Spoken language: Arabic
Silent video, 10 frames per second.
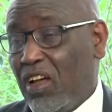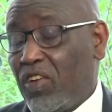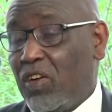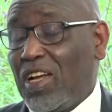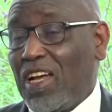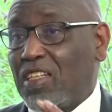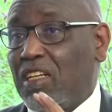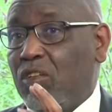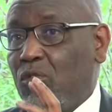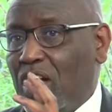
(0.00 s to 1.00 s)
فهنا حتى
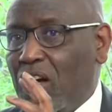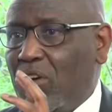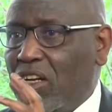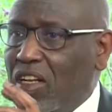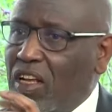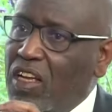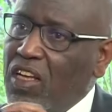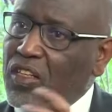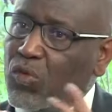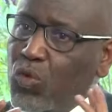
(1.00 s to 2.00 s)
نحاول اننا
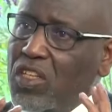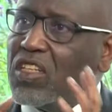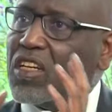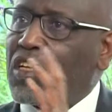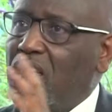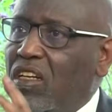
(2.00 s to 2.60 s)
نوجه